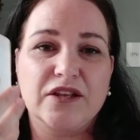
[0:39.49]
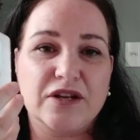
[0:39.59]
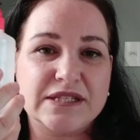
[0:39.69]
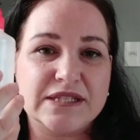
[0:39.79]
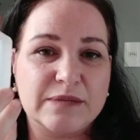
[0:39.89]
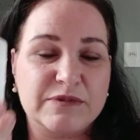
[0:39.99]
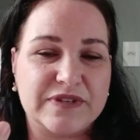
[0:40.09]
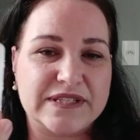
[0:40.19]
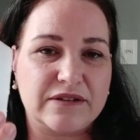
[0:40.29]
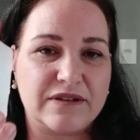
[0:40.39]
Nós estamos
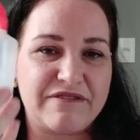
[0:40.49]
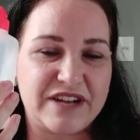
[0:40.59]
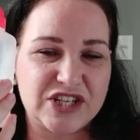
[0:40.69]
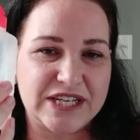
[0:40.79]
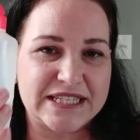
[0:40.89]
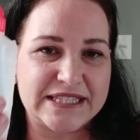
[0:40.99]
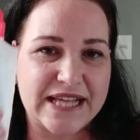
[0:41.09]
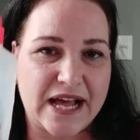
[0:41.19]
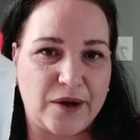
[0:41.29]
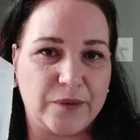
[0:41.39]
fazendo lavagem
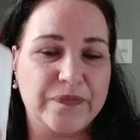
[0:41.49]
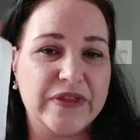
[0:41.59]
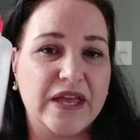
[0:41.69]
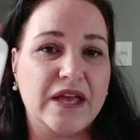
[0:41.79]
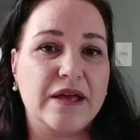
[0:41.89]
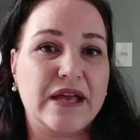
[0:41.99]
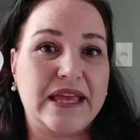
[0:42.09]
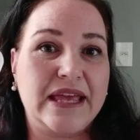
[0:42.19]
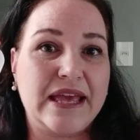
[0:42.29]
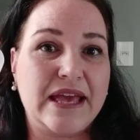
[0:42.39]
nasal,
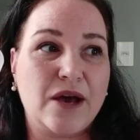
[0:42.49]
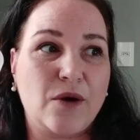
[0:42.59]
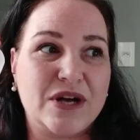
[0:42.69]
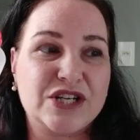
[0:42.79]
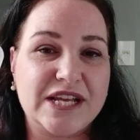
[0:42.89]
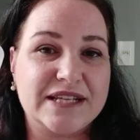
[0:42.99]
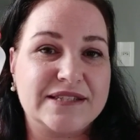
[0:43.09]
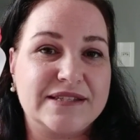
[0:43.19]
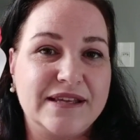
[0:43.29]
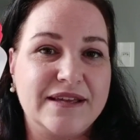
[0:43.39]
que eu achei
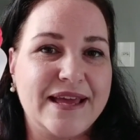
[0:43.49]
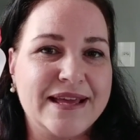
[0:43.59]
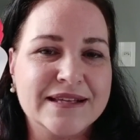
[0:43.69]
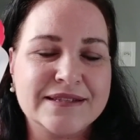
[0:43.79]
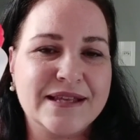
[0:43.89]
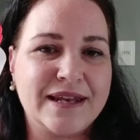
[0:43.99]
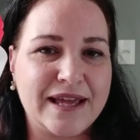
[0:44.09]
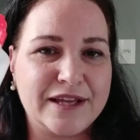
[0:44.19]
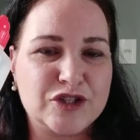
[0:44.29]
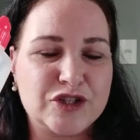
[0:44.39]
assim
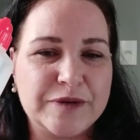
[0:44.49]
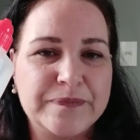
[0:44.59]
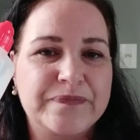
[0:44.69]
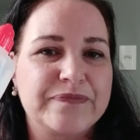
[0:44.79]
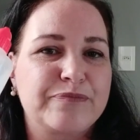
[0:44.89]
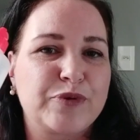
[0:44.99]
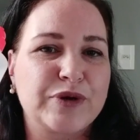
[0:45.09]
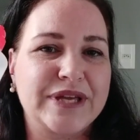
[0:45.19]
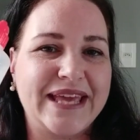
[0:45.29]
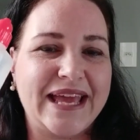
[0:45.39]
excelente,
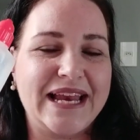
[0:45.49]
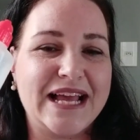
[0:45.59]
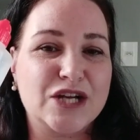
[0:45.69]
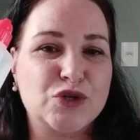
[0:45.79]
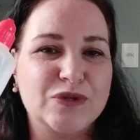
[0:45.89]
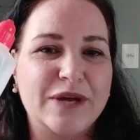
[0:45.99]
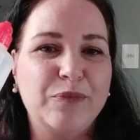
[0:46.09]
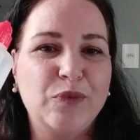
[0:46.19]
porque ele ajuda